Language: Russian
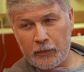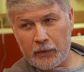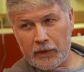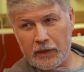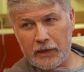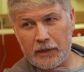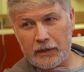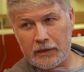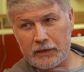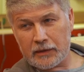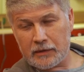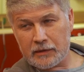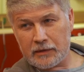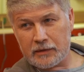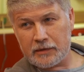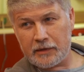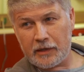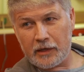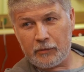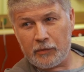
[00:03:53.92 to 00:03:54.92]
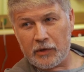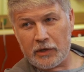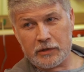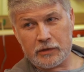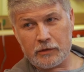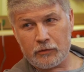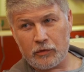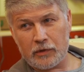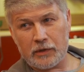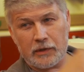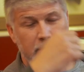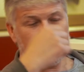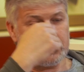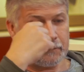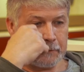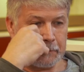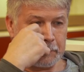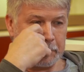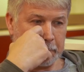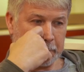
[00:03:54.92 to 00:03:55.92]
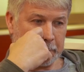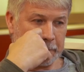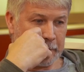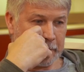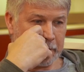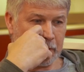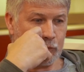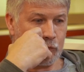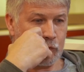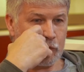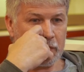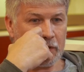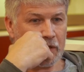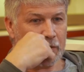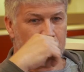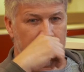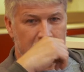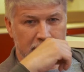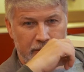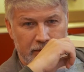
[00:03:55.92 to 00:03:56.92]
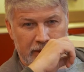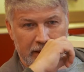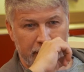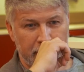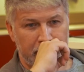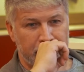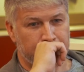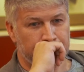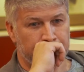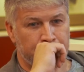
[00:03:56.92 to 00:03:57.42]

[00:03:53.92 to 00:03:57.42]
по стрельбе из лука, угу. это будет небо и земля.